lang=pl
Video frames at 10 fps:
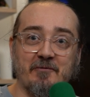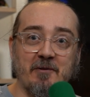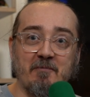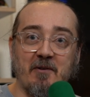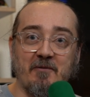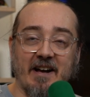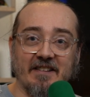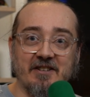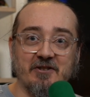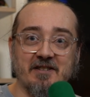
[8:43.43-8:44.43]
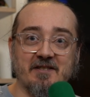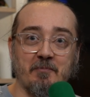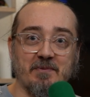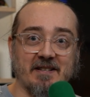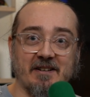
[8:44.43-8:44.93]
filmowany, że jest
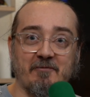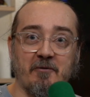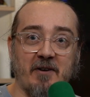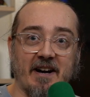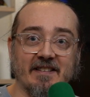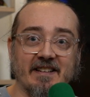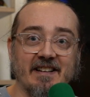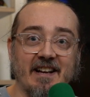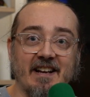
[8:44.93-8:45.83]
obserwowany,